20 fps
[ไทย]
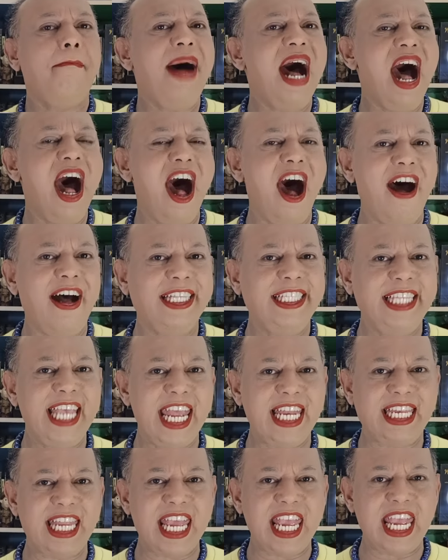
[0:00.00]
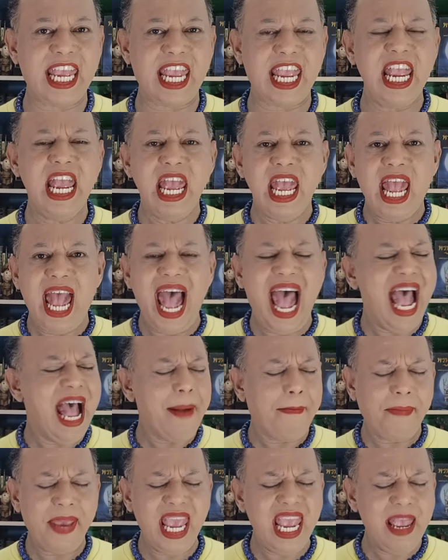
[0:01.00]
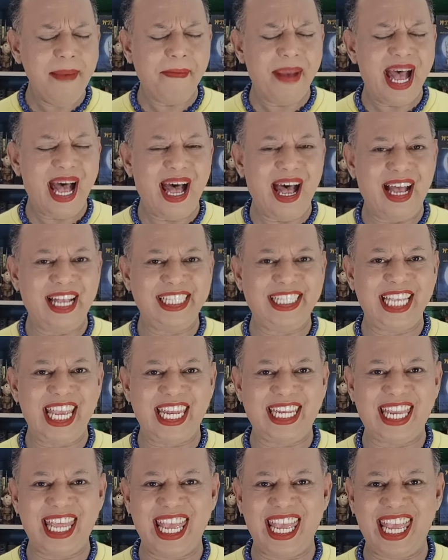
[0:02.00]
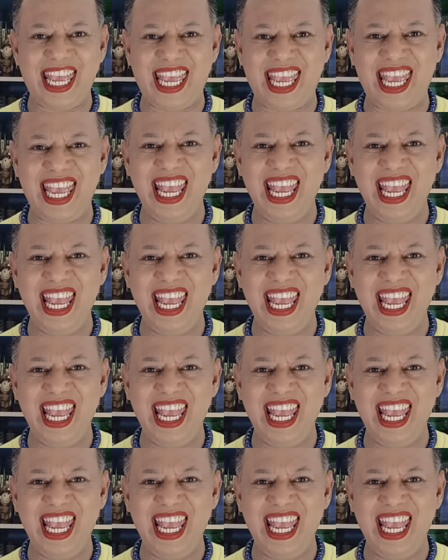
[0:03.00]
มหาเศรษฐีอภิมหาเศรษฐี